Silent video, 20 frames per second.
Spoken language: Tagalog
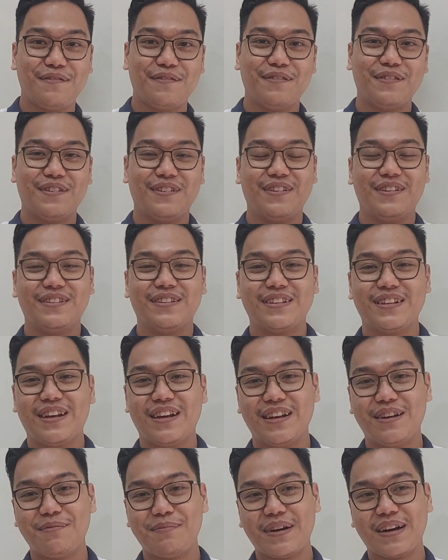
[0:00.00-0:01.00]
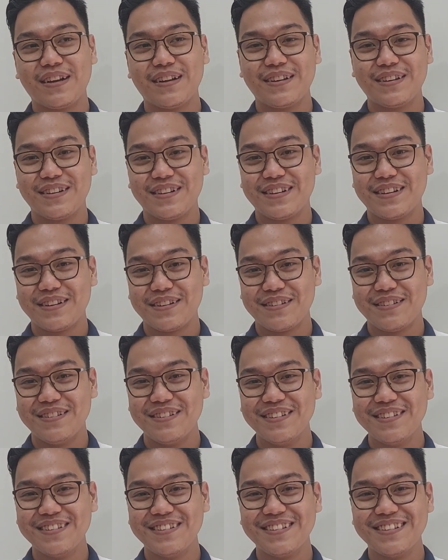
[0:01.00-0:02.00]
Oh. Uh, personal life,
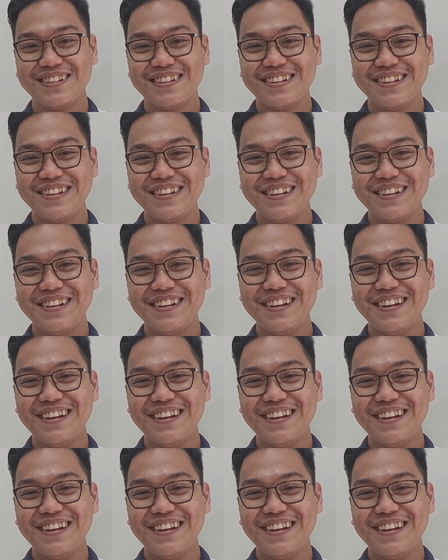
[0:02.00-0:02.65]
which go first?